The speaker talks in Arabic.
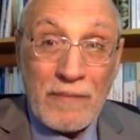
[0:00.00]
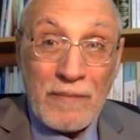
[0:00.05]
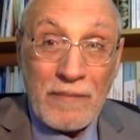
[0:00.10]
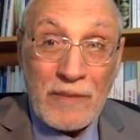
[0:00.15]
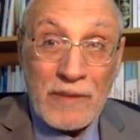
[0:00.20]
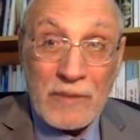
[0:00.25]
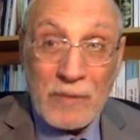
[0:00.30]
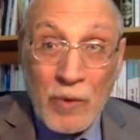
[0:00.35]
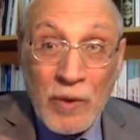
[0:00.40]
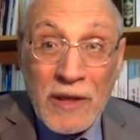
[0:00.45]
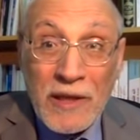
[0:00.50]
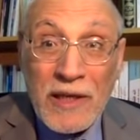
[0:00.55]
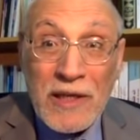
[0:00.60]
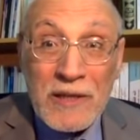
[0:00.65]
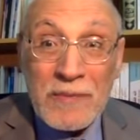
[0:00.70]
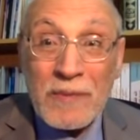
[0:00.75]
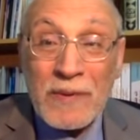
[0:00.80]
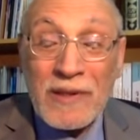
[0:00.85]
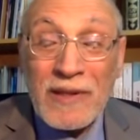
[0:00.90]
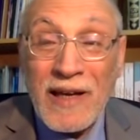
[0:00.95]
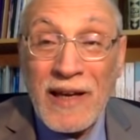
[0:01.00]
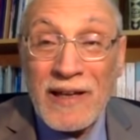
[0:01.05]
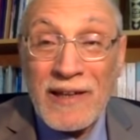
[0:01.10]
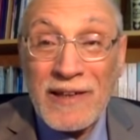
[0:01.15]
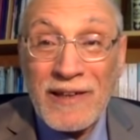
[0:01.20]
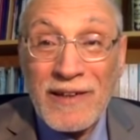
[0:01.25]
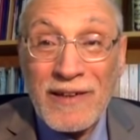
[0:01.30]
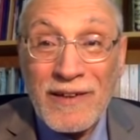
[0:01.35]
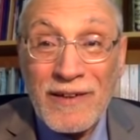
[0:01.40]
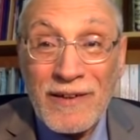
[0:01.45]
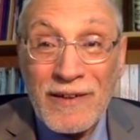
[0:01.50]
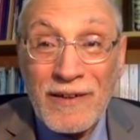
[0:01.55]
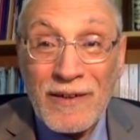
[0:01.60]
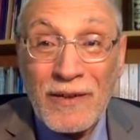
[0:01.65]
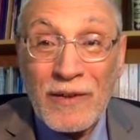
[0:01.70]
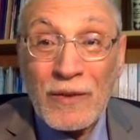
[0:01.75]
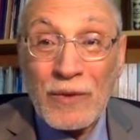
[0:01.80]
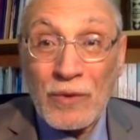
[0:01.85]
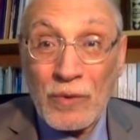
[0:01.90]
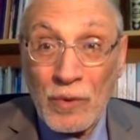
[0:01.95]
بس مو نعيش بالتاريخ
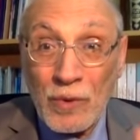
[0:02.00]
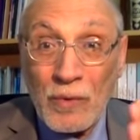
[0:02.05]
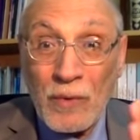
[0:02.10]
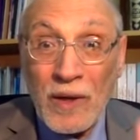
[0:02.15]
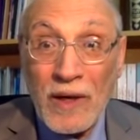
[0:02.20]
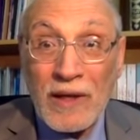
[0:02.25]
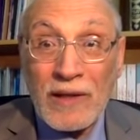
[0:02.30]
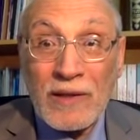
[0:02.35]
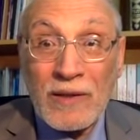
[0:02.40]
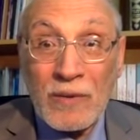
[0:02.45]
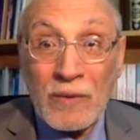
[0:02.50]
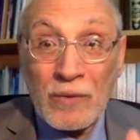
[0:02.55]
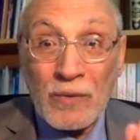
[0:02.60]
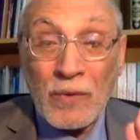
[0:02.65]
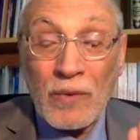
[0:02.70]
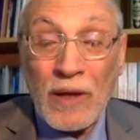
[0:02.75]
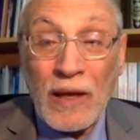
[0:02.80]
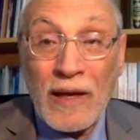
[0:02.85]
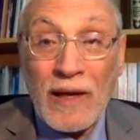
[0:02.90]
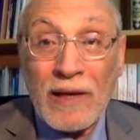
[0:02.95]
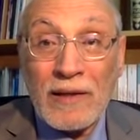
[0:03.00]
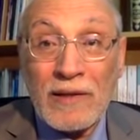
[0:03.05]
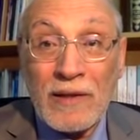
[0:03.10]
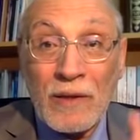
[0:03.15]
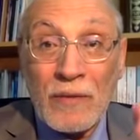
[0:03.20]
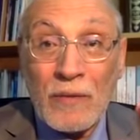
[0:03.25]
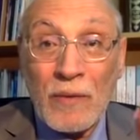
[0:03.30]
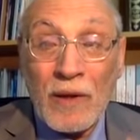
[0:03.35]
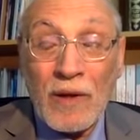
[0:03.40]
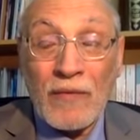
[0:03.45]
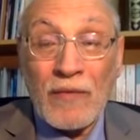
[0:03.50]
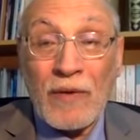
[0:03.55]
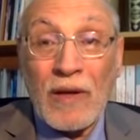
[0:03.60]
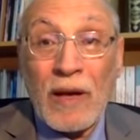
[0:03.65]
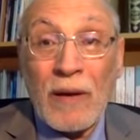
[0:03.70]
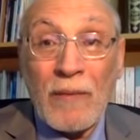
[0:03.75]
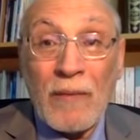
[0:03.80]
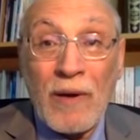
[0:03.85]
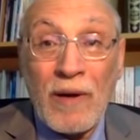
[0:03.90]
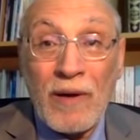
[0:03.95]
طول وقتنا وطول حياتنا نوقف
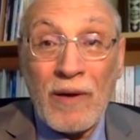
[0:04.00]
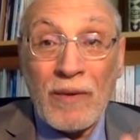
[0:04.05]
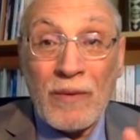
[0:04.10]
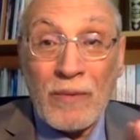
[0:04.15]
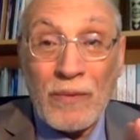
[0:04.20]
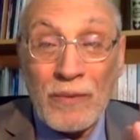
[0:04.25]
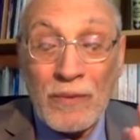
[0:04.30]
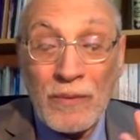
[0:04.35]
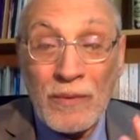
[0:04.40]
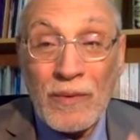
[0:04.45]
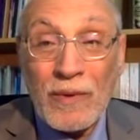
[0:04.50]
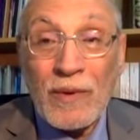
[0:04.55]
الأعمال